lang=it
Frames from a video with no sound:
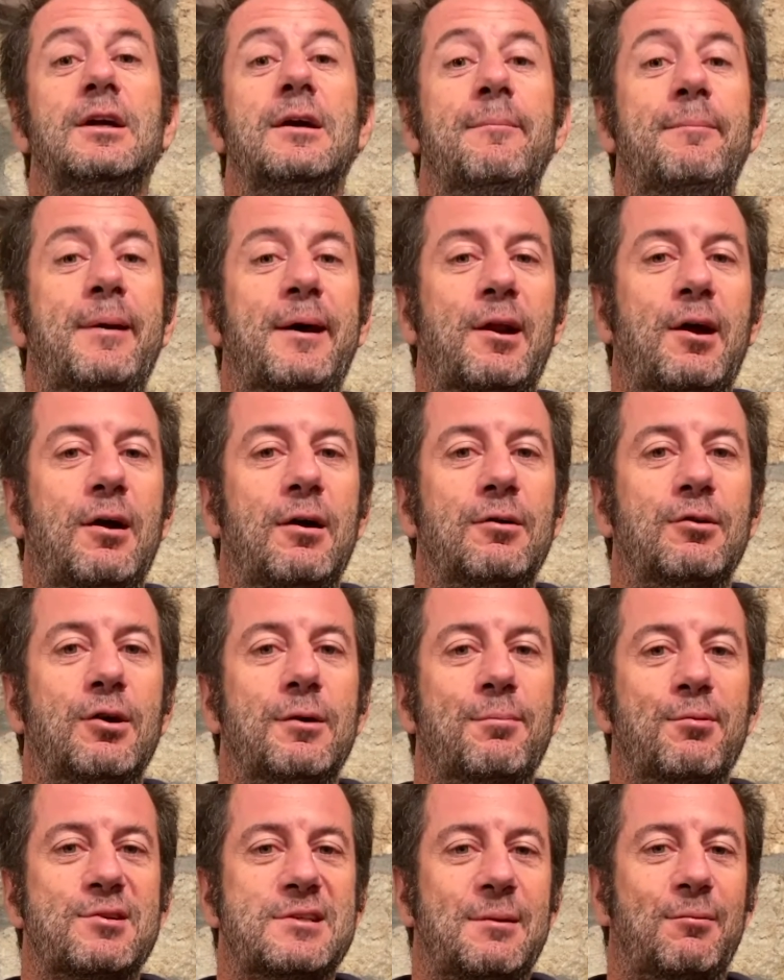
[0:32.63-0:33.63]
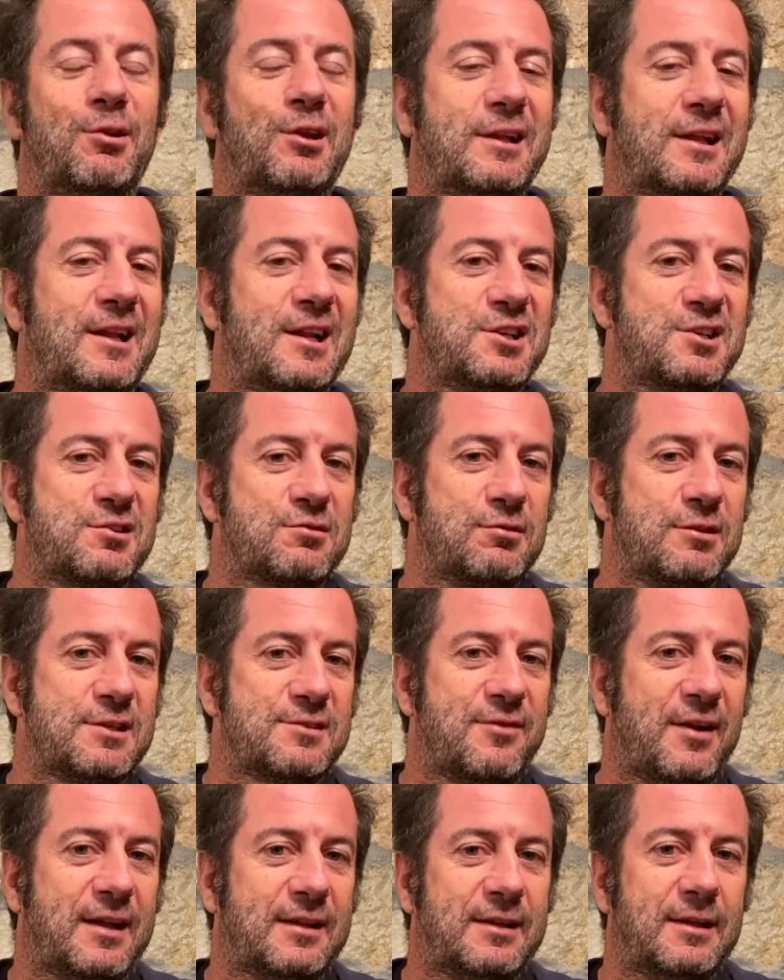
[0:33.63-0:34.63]
Però noi possiamo ritenerci
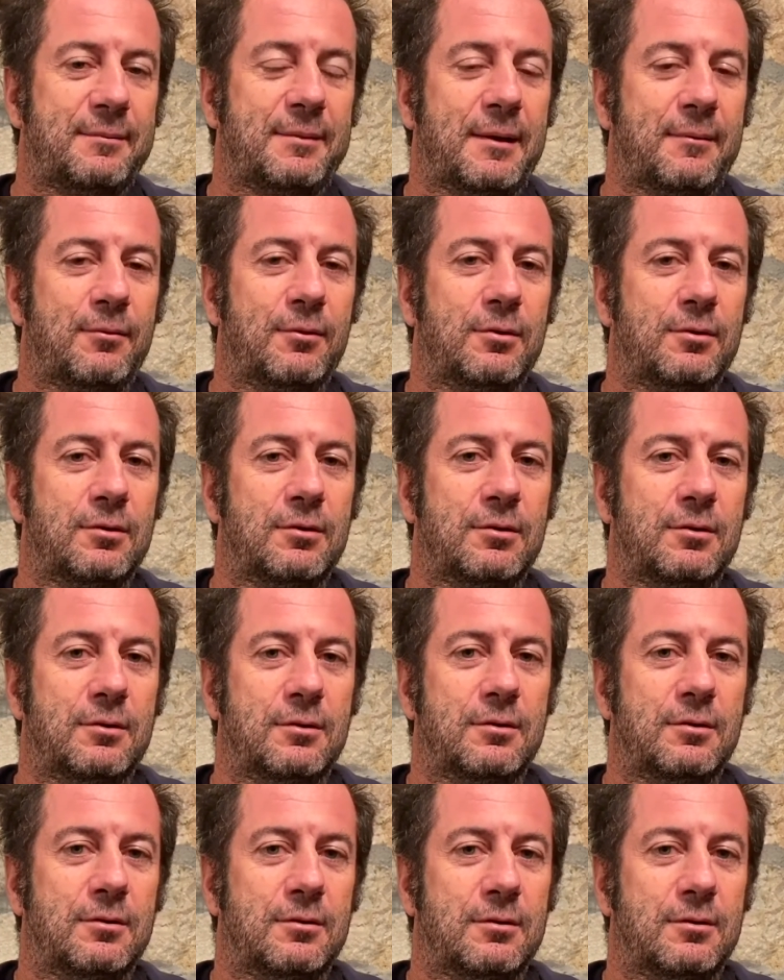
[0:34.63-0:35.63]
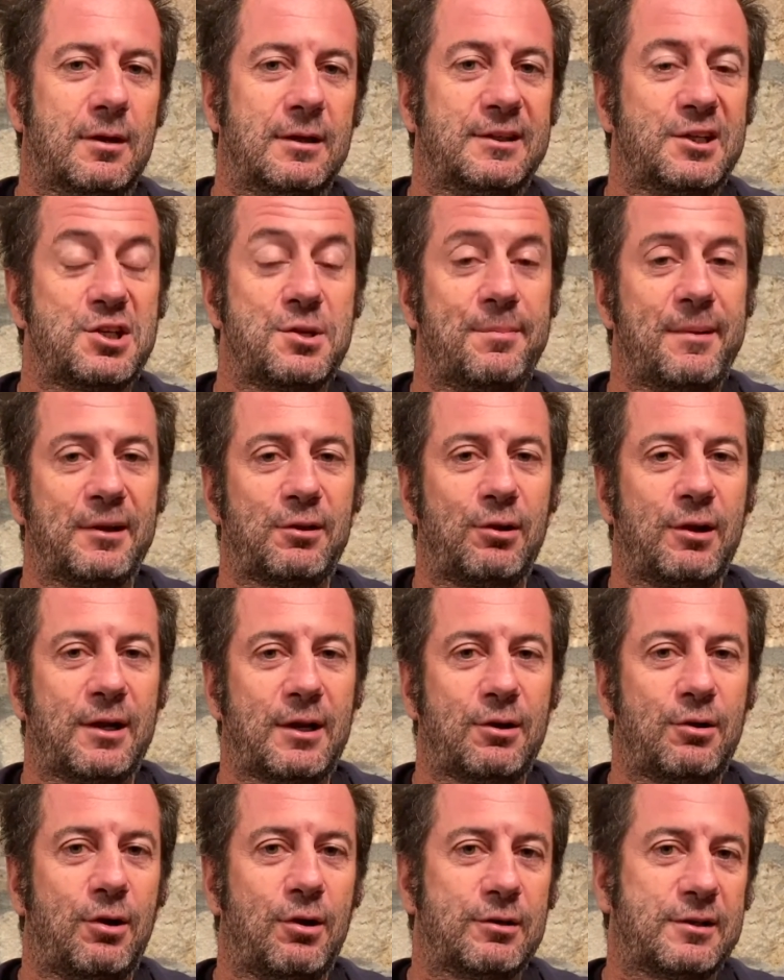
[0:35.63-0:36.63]
soddisfatti, abbiamo anticipato la
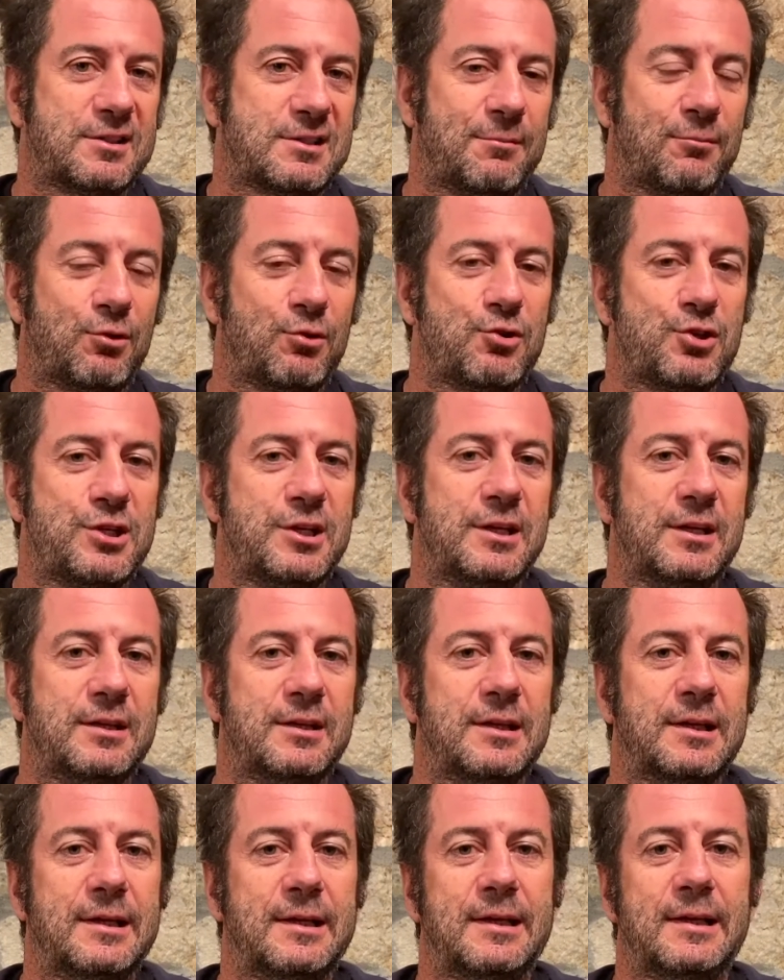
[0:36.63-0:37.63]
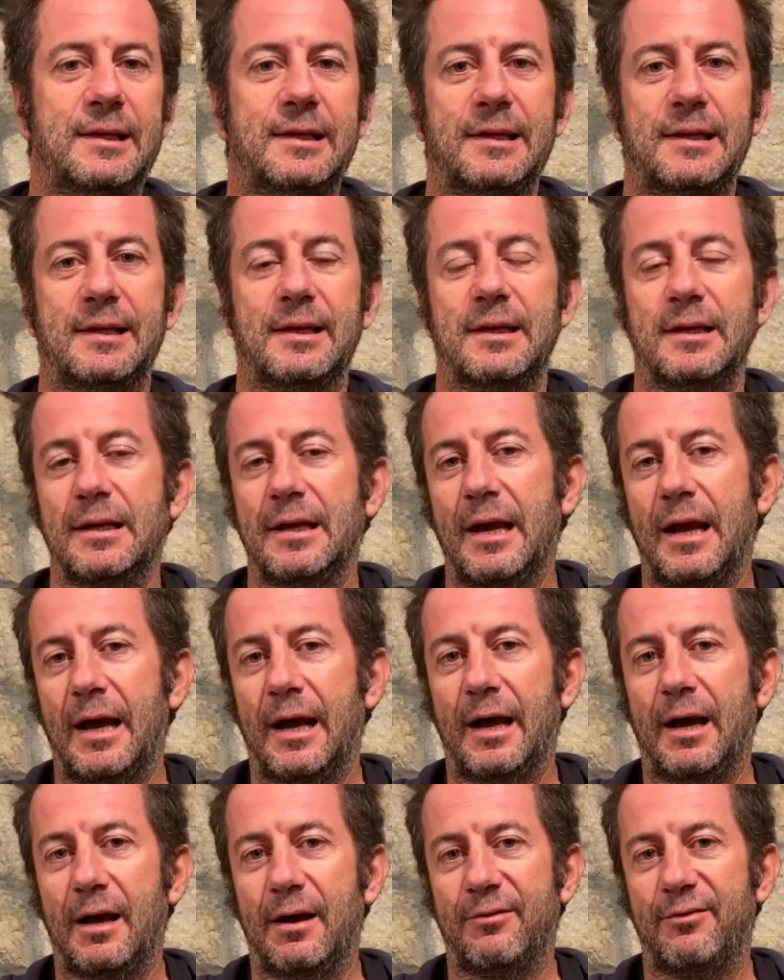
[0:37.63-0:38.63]
raccolta, siamo riusciti
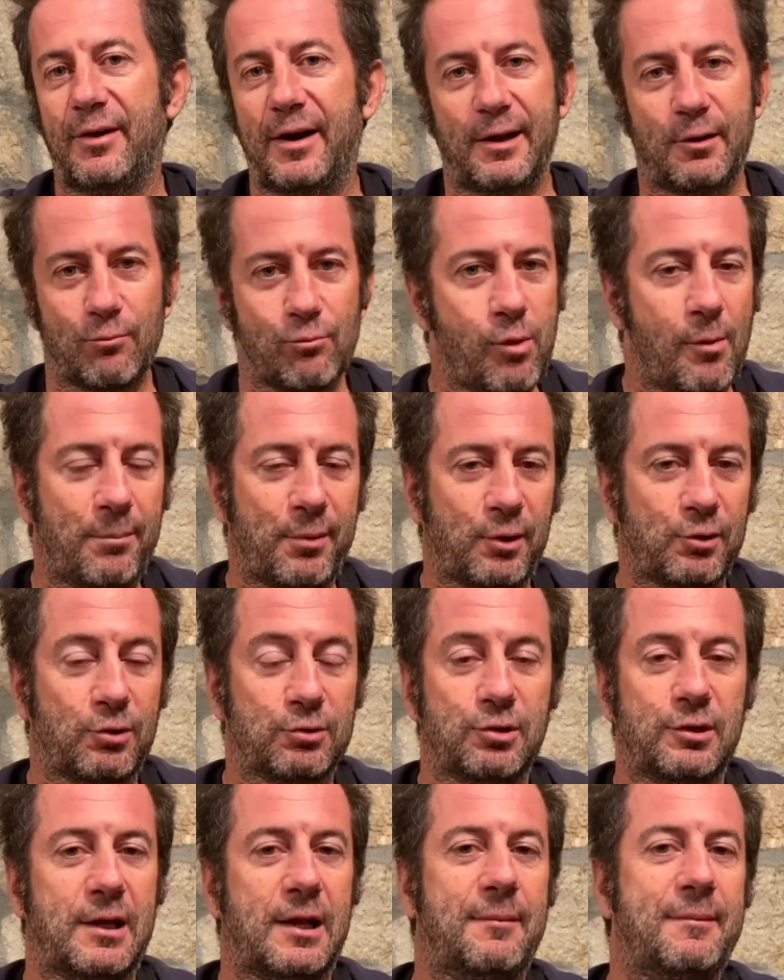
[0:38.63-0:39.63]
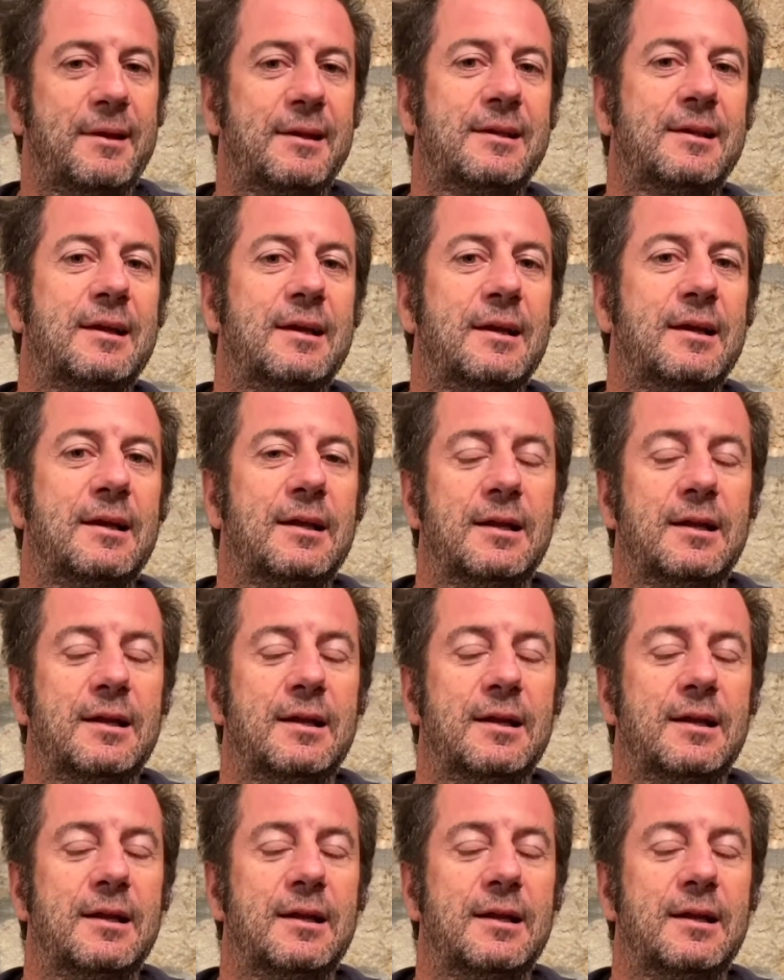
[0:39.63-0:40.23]
a fare un buon prodotto, chiaramente